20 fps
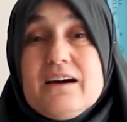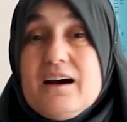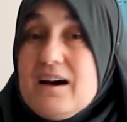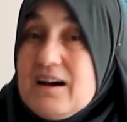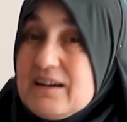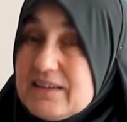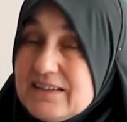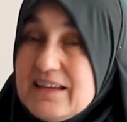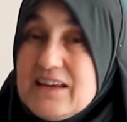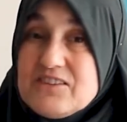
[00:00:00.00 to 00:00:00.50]

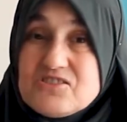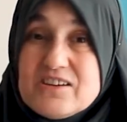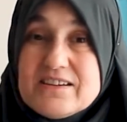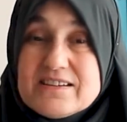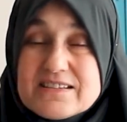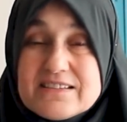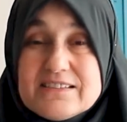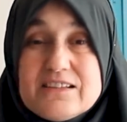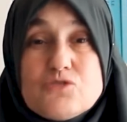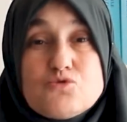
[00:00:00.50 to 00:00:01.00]
Aile
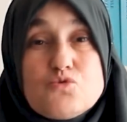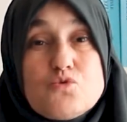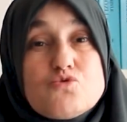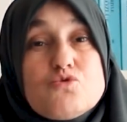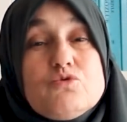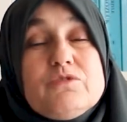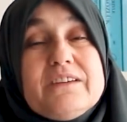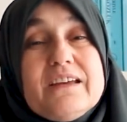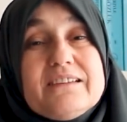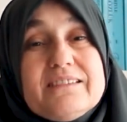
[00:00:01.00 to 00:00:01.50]
içerisinde
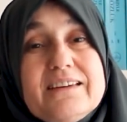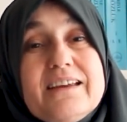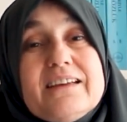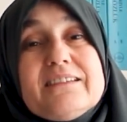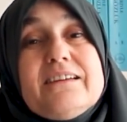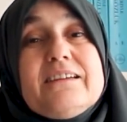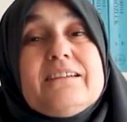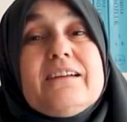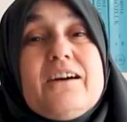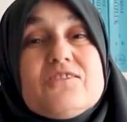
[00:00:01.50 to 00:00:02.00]
çocuğun
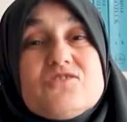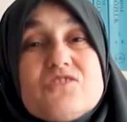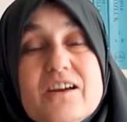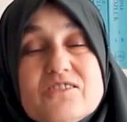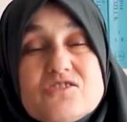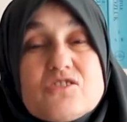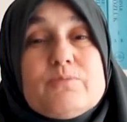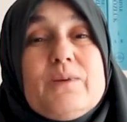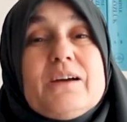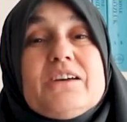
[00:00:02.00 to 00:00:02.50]
yeteneklerini
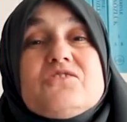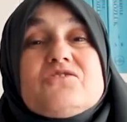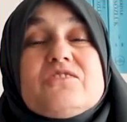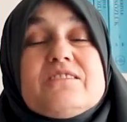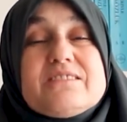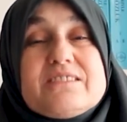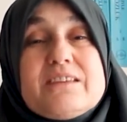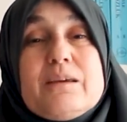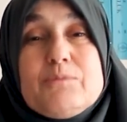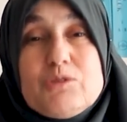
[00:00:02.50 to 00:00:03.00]
açığa çıkmak
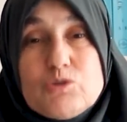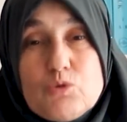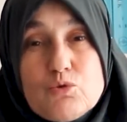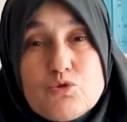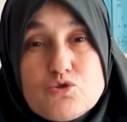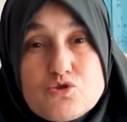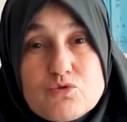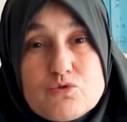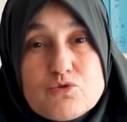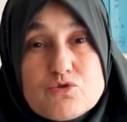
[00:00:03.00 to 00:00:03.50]
için zemin
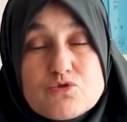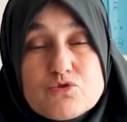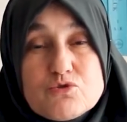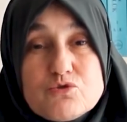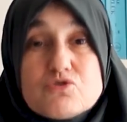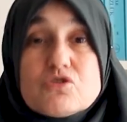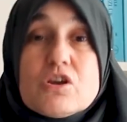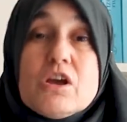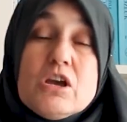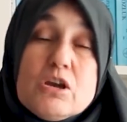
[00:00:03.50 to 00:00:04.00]

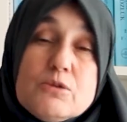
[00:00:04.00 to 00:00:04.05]
oluşturursunuz.